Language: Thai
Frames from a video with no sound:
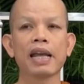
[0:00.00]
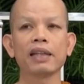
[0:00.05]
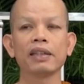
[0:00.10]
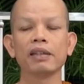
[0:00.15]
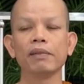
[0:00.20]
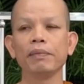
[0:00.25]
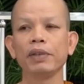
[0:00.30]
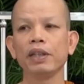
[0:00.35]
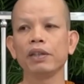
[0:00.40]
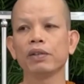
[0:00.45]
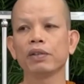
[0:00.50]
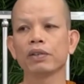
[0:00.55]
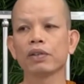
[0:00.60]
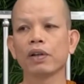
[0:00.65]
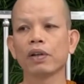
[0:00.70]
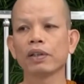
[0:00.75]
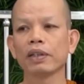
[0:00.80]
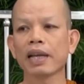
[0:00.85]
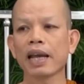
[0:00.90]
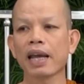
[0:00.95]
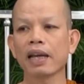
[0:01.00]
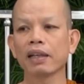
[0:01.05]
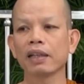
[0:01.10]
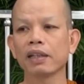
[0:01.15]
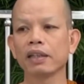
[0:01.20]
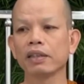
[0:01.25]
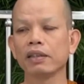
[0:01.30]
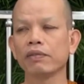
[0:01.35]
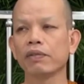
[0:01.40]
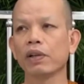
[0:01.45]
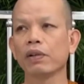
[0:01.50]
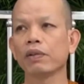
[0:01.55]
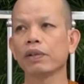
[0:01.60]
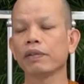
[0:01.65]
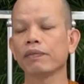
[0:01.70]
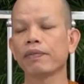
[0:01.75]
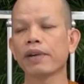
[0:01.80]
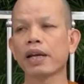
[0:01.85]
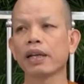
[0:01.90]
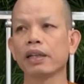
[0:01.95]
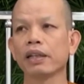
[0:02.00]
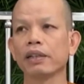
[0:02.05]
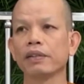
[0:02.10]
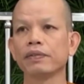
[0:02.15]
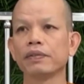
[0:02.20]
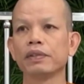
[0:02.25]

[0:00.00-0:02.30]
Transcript: ชานสิมีอยู่สองอย่างเด้อสิเบาให้ฟัง